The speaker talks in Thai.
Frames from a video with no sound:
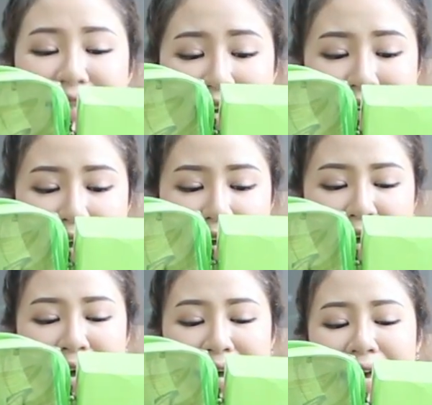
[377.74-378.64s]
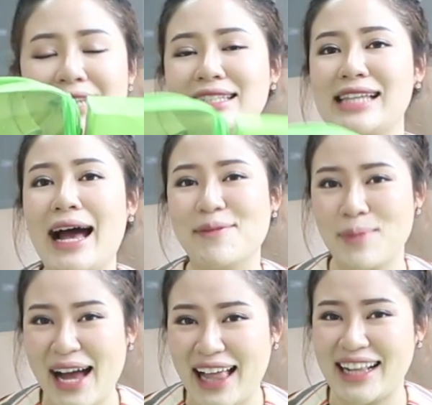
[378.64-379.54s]
ในรา
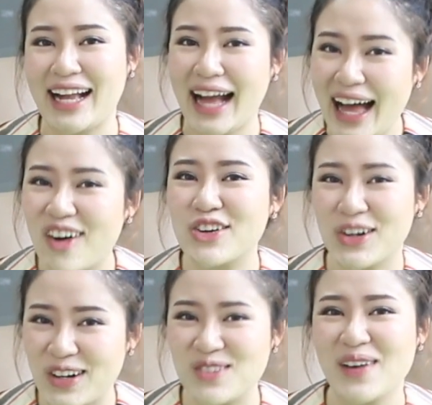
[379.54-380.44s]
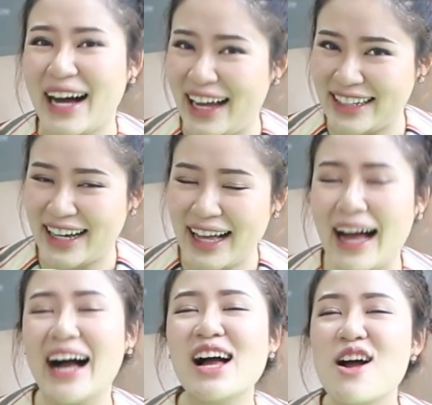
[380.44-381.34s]
คา 3,900 บาทนะคะ